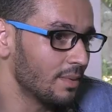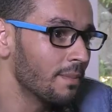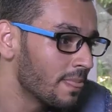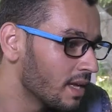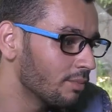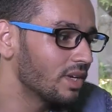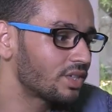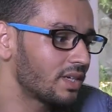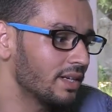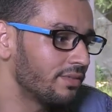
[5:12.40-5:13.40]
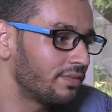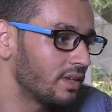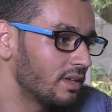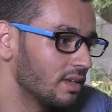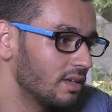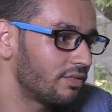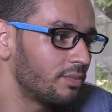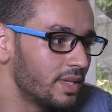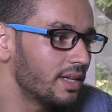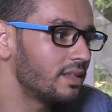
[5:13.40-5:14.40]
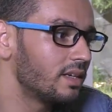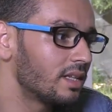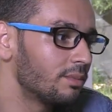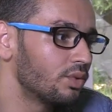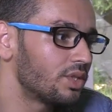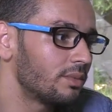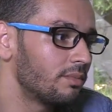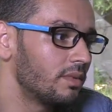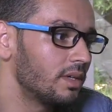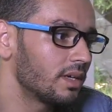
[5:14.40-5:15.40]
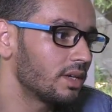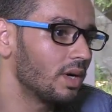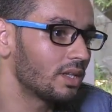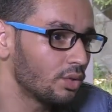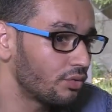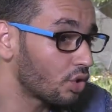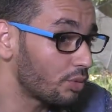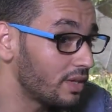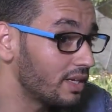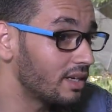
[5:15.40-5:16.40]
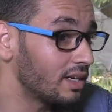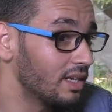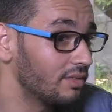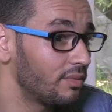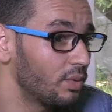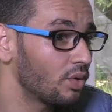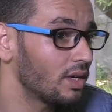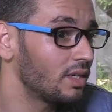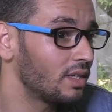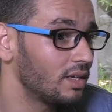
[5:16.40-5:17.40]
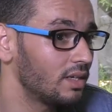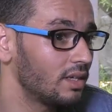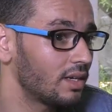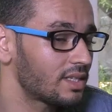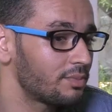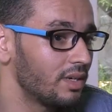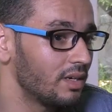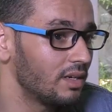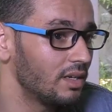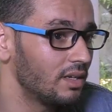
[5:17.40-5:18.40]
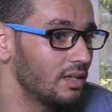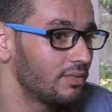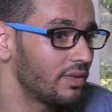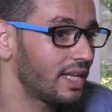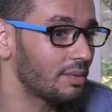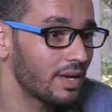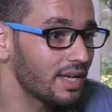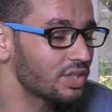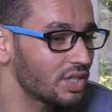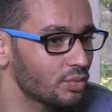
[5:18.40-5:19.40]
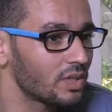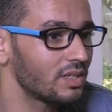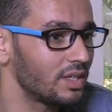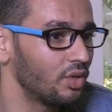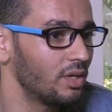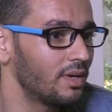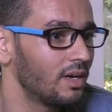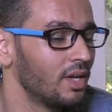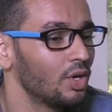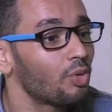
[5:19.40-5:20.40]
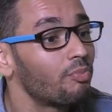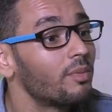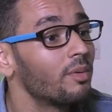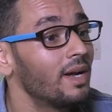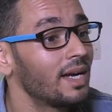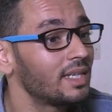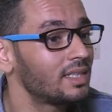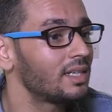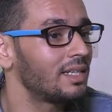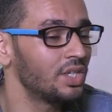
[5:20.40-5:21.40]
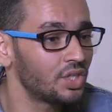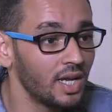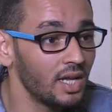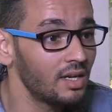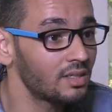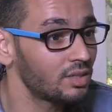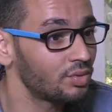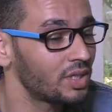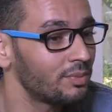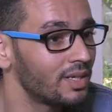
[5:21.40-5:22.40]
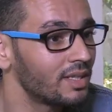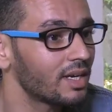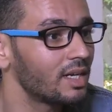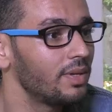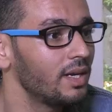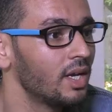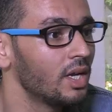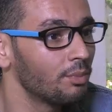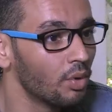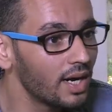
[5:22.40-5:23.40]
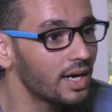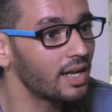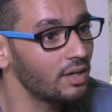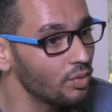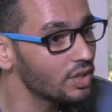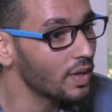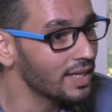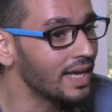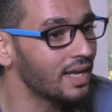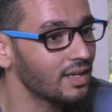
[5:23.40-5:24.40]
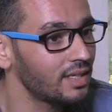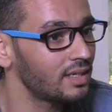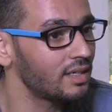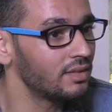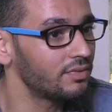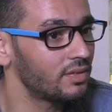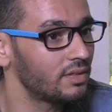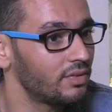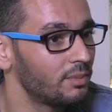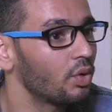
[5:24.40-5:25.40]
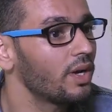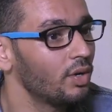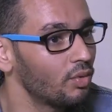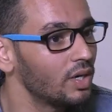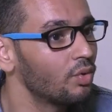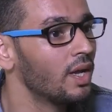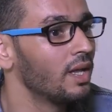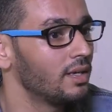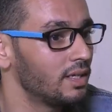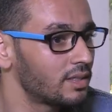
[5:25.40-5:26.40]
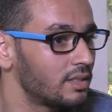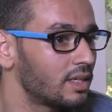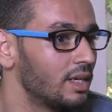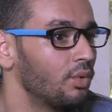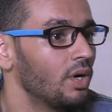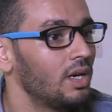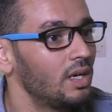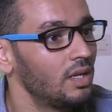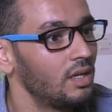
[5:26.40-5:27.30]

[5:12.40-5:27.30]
نعم بلا شك يعني في البدايه ديال هذا الموسم كان واحد النفور كبير يعني في الموقع الرسمي للفريق ما كانش كيتواصل نوعا ما ربما مع كثره الاشاعات او شيء من هذا القبيل مؤخرا ولات واحد الحركيه يعني في الموقع ولاو الناس كيتكلموا على